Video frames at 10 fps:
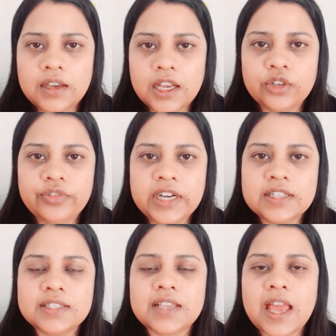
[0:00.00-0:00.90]
हेलो
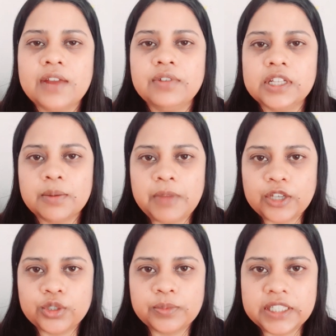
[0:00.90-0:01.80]
फ्रेंड्स एंड वेलकम
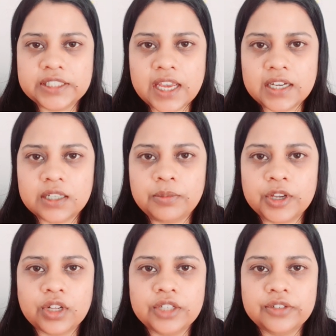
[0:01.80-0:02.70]
बैक टू माय चैनल
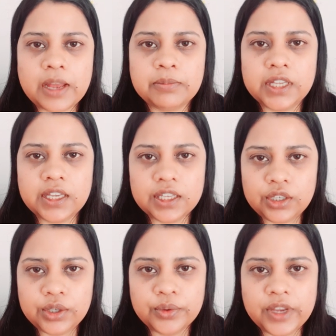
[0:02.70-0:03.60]
बंगाली फैमिली इन
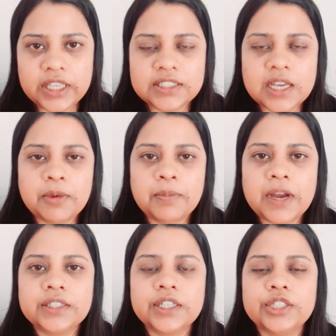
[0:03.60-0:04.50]
यूएई जहां मैं
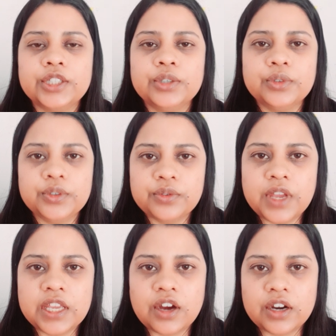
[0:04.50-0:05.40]
बात करती हूँ
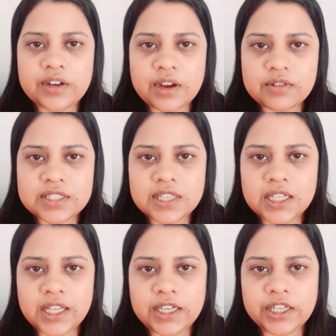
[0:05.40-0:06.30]
यूएई e और ट्रैवल से
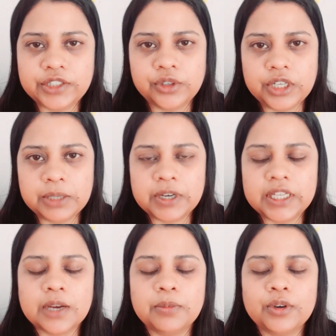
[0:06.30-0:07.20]
रिलेटेड छोटी बड़ी
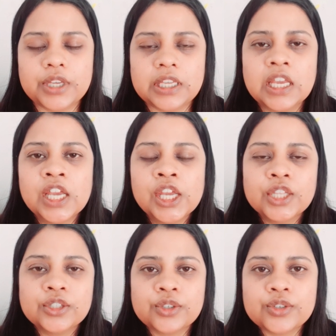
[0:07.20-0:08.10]
खबरों की
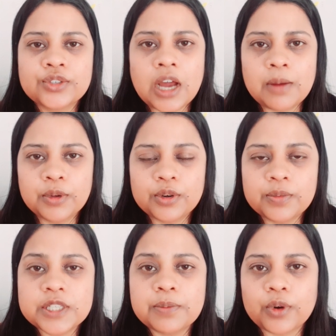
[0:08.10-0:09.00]
तो दोस्तों आप लोगों
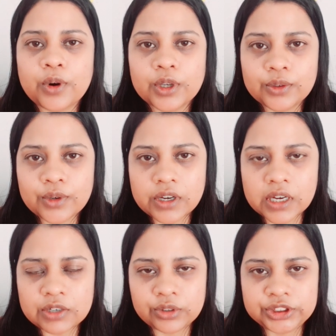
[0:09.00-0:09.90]
में से बहुत लोगों का
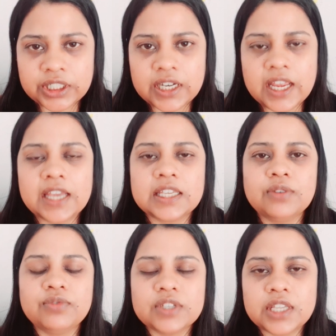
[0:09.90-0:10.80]
क्वेश्चन है कि
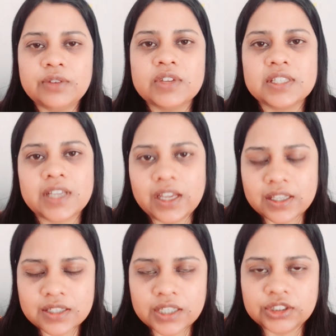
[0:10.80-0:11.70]
विजिट वीज़ा
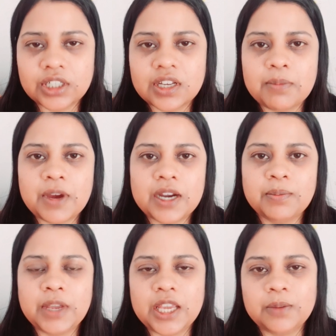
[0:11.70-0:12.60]
एक्सटेंशन के बारे
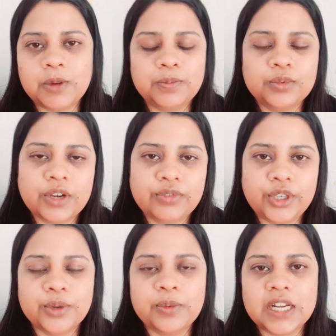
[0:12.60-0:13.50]
में एक बार पूरा
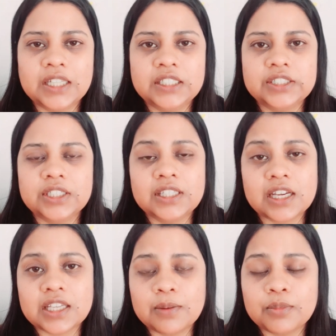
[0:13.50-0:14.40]
वीडियो बना दीजिए
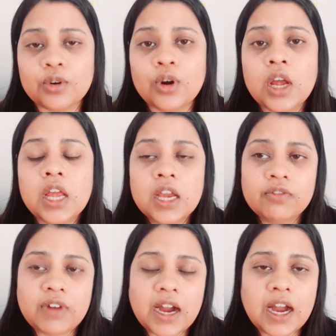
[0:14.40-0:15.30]
ताकि हमको
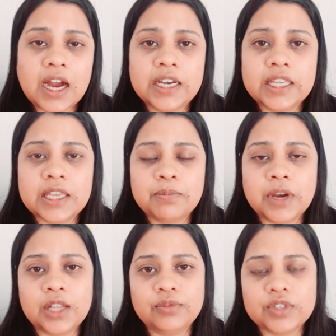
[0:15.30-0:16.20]
वहां आने के
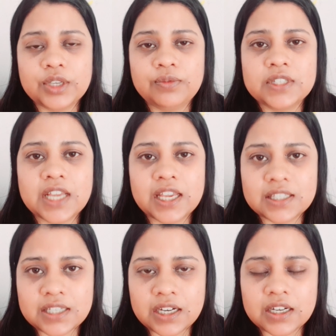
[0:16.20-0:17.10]
बाद विजिट वीज़ा
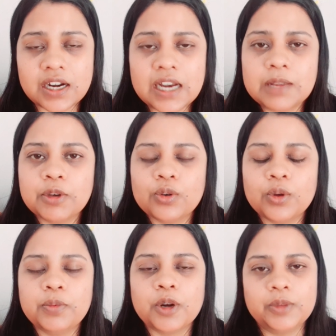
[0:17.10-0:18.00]
एक्सटेंड कराने में
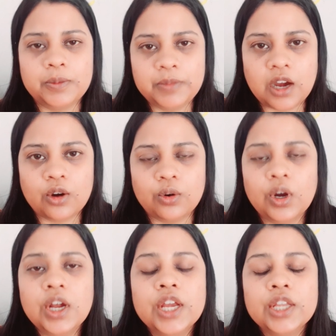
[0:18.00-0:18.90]
कोई प्रॉब्लम ना हो
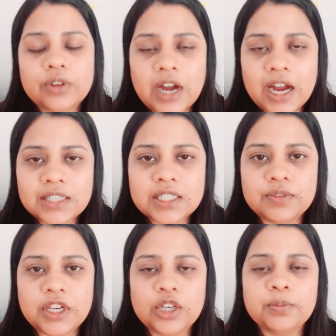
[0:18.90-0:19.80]
तो आज
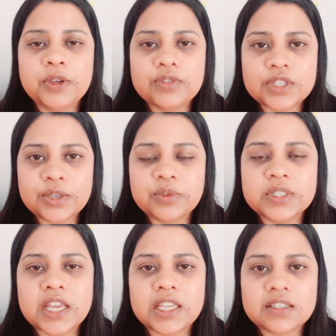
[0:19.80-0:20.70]
इस वीडियो में विजिट
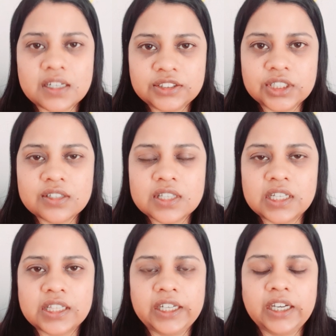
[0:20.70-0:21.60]
वीज़ा एक्सटेंशन से
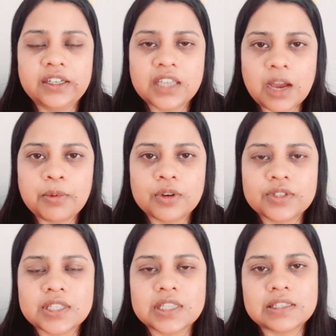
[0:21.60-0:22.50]
रिलेटेड क्या
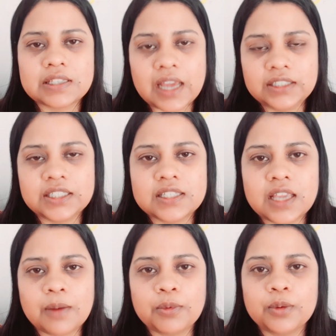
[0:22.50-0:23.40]
प्रोसेस है सारी चीज़ें
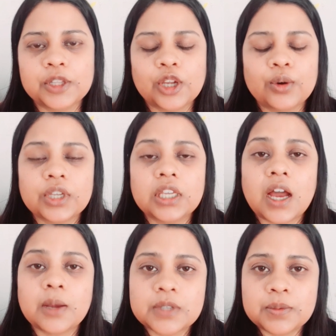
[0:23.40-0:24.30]
आपको बताऊंगी
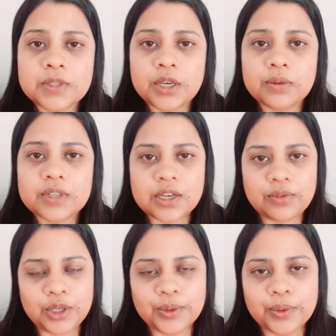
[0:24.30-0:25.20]
आप सबसे रिक्वेस्ट है
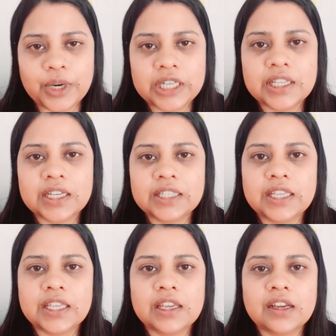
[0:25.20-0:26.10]
वीडियो को एंड तक के
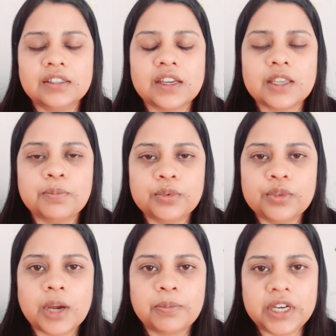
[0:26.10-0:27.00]
देखिएगा ताकि
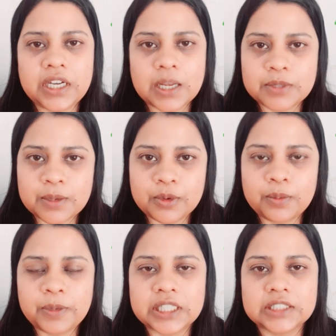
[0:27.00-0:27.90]
पूरा अपडेट आप सबको
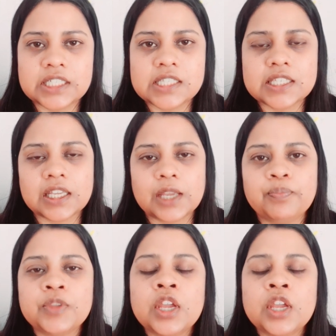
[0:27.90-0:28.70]
पता चल सके